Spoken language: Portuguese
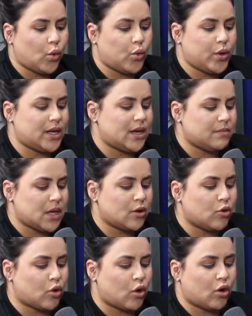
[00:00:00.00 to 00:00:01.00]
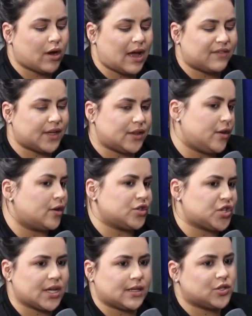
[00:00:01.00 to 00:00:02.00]
o inimigo colocava
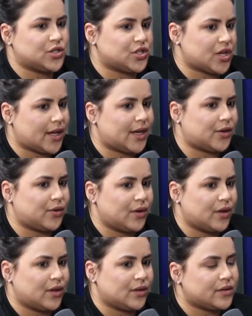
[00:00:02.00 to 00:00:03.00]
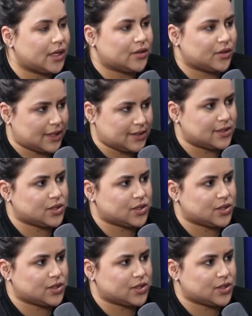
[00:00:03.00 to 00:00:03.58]
ideologia de gênero dentro das